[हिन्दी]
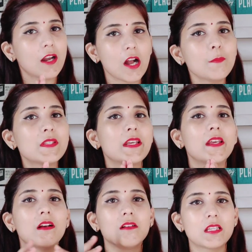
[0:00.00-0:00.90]
आराम से
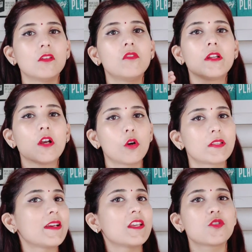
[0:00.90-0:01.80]
सिल्वर या
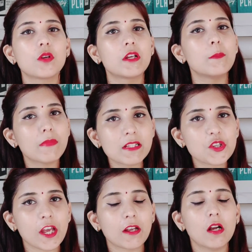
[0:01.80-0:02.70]
ऑक्सीडाइज ज्वेलरी मिल
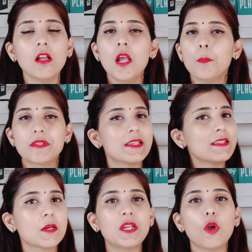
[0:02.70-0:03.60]
जाएगा बट
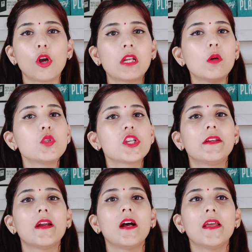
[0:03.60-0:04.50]
सिंस अभी लॉकडाउन
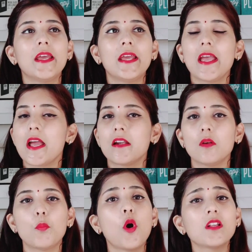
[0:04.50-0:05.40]
चल रहा है
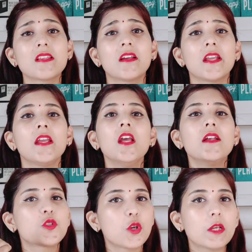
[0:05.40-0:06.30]
एंड बहुत सारे
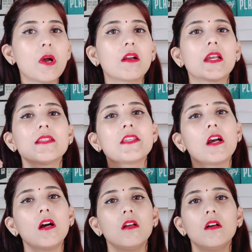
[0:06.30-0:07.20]
स्ट्रीट मार्केट्स
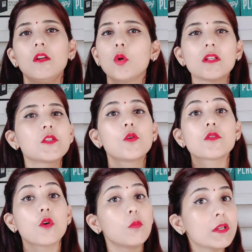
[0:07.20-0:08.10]
या लोकल
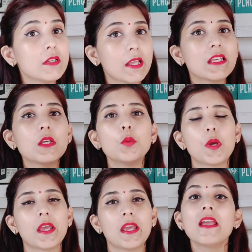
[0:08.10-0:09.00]
स्टोर्स ओपन नहीं
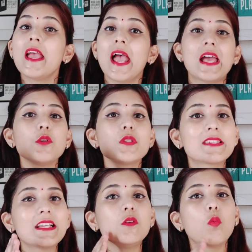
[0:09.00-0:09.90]
हुए हैं एंड यू
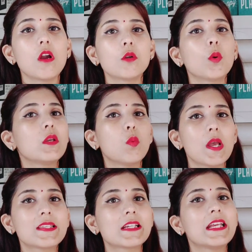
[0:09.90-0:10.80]
स्टिल वॉन्ट टू
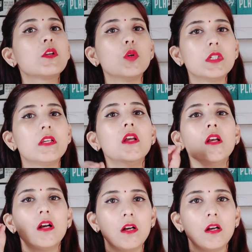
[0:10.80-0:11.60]
इन्वेस्ट इन गुड